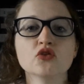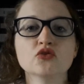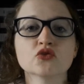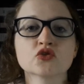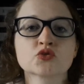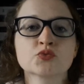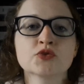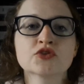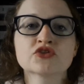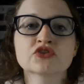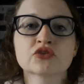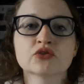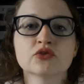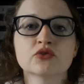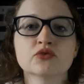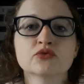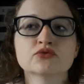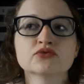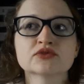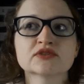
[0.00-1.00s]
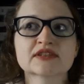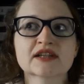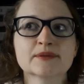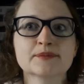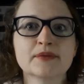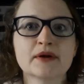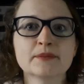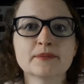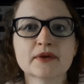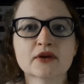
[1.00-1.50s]
Donc je pense que vous ne serez
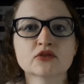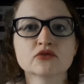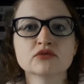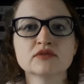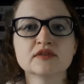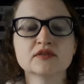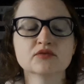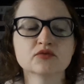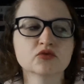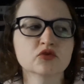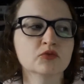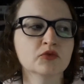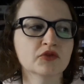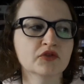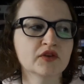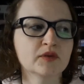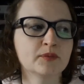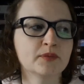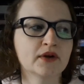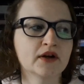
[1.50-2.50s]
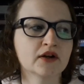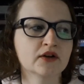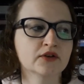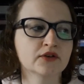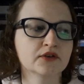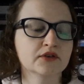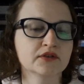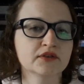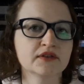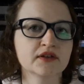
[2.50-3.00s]
pas perdu si vous commencez par
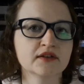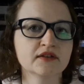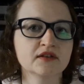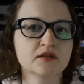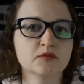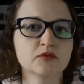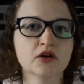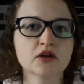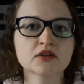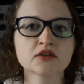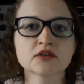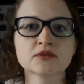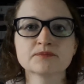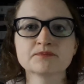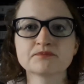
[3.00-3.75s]
euh, Stacy Block.